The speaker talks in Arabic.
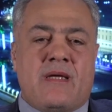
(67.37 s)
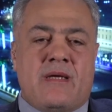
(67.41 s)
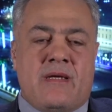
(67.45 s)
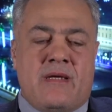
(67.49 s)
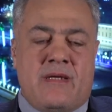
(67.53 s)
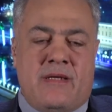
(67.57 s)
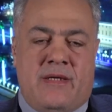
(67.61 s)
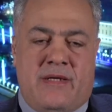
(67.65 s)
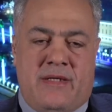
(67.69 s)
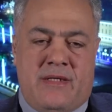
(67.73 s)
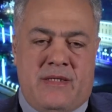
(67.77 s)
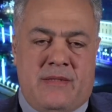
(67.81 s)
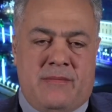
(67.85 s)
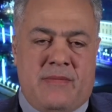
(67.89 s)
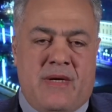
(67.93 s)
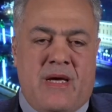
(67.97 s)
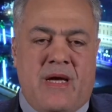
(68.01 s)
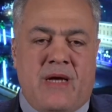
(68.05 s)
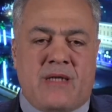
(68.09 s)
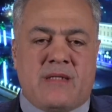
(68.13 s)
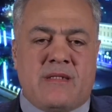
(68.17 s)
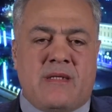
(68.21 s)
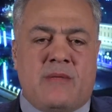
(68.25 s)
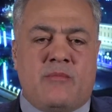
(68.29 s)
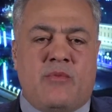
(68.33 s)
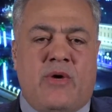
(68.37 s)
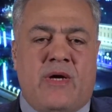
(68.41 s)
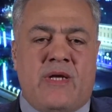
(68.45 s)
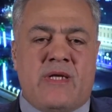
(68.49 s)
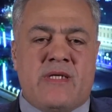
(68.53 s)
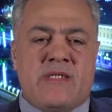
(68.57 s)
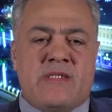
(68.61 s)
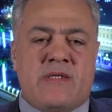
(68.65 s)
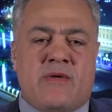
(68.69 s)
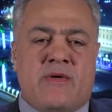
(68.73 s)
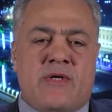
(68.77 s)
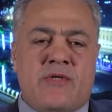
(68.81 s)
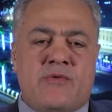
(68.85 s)
آه، حينما اقدموا
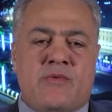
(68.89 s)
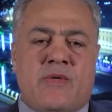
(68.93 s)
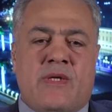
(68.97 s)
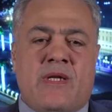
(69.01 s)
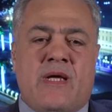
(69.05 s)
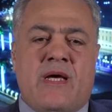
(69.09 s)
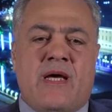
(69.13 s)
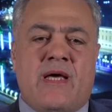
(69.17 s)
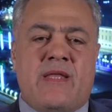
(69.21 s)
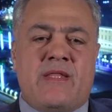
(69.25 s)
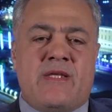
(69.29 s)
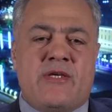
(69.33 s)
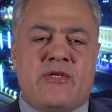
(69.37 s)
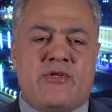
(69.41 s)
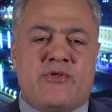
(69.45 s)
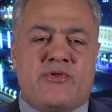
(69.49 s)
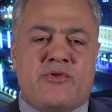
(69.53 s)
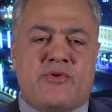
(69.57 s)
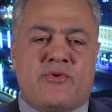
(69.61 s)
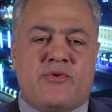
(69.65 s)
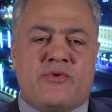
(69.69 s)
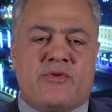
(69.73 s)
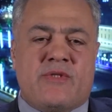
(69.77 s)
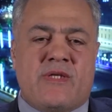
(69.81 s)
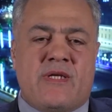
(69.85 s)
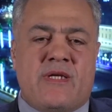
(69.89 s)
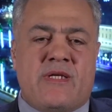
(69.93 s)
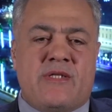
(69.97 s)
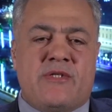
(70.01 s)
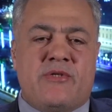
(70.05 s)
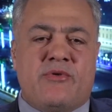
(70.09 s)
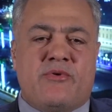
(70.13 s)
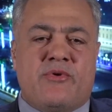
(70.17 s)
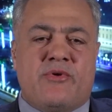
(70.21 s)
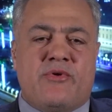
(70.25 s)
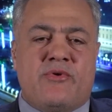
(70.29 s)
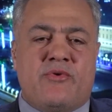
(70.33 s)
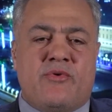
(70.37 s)
على الزواج والله هذه الشروط
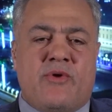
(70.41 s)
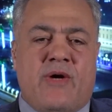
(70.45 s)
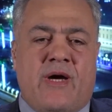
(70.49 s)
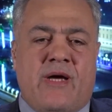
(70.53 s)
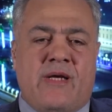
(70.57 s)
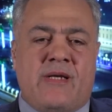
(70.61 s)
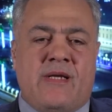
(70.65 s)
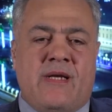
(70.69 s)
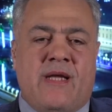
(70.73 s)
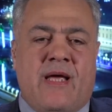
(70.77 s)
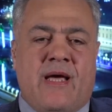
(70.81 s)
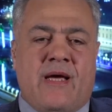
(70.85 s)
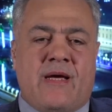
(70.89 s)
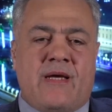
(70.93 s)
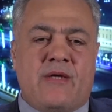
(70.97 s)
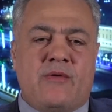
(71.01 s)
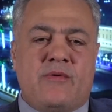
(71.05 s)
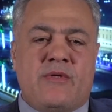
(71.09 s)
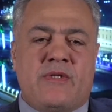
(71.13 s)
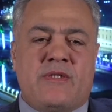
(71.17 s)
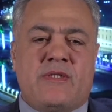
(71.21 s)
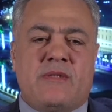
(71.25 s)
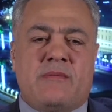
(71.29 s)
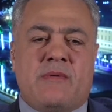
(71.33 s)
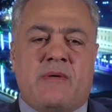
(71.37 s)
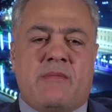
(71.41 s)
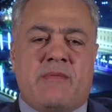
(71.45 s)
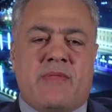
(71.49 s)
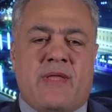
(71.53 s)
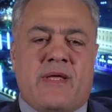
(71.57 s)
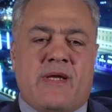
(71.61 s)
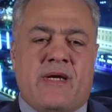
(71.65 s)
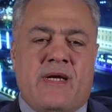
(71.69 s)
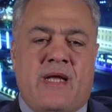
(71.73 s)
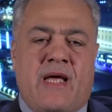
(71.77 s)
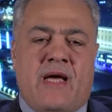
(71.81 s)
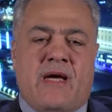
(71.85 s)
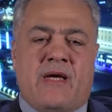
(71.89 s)
التي أريدها على العقد ويكتبها
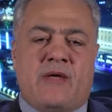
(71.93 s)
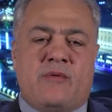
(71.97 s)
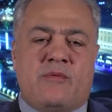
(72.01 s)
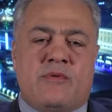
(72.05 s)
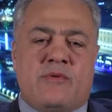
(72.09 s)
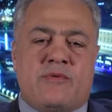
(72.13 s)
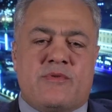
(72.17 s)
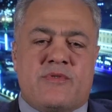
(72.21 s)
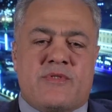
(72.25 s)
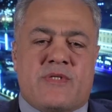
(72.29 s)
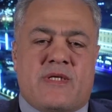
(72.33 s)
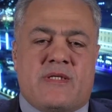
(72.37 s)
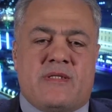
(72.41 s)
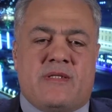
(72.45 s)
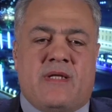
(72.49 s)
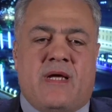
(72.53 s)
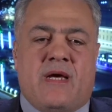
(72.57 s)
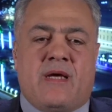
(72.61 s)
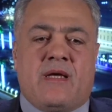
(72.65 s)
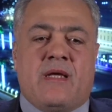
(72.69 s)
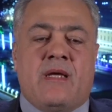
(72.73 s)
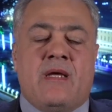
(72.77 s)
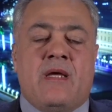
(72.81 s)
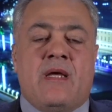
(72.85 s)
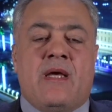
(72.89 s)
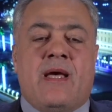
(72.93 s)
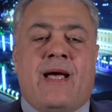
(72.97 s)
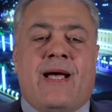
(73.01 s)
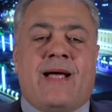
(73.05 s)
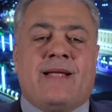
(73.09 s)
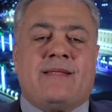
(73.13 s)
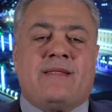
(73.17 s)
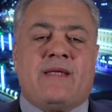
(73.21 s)
بظهر العقد وتصدق طيب.